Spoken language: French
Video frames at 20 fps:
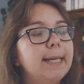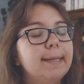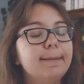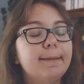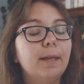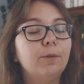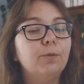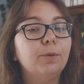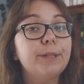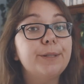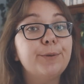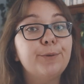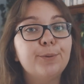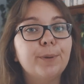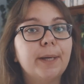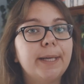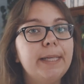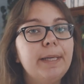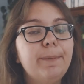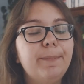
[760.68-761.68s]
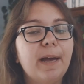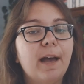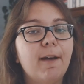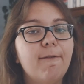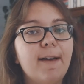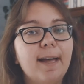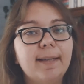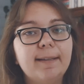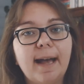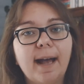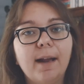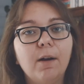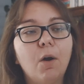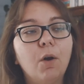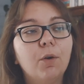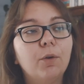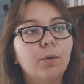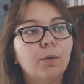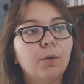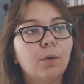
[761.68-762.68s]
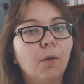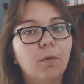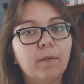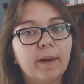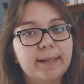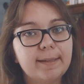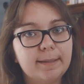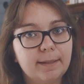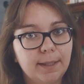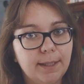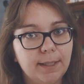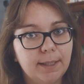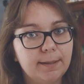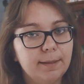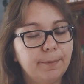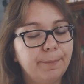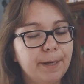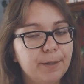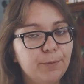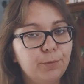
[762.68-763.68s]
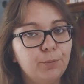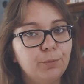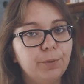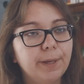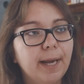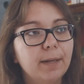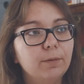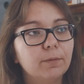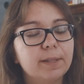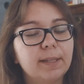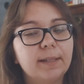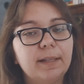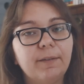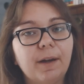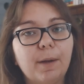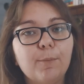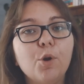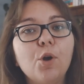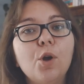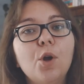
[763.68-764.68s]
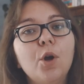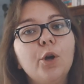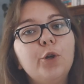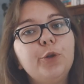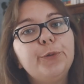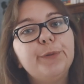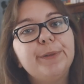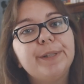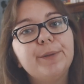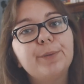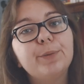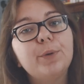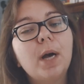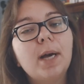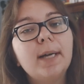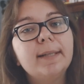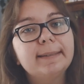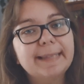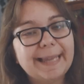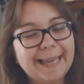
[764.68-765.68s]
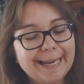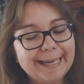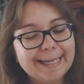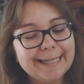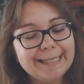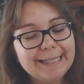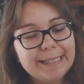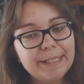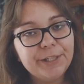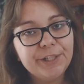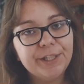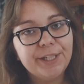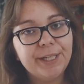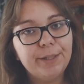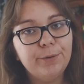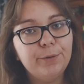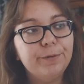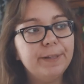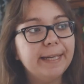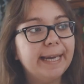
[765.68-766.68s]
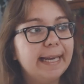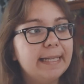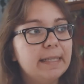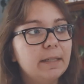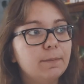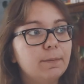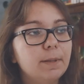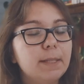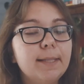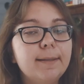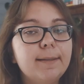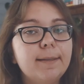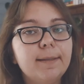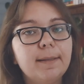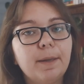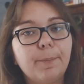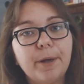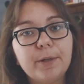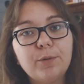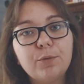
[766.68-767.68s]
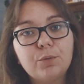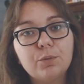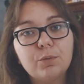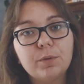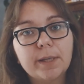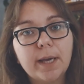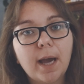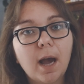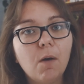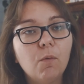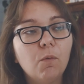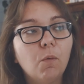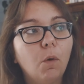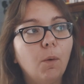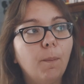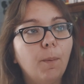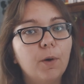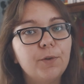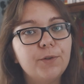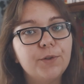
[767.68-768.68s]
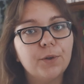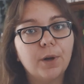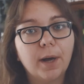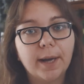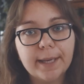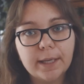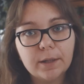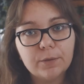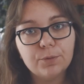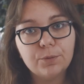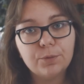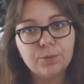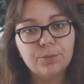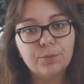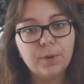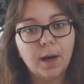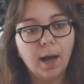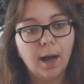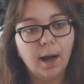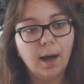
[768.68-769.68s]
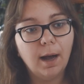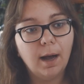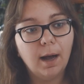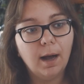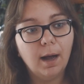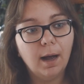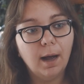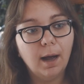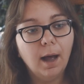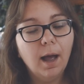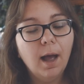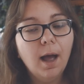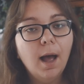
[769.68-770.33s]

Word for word: et sa nourriture est hyper fade », alors que en vrai c'est pas du tout le cas, donc c'était vraiment une vision très cliché du véganisme. Ici c'est pas du tout le cas, on reproche rien du tout à,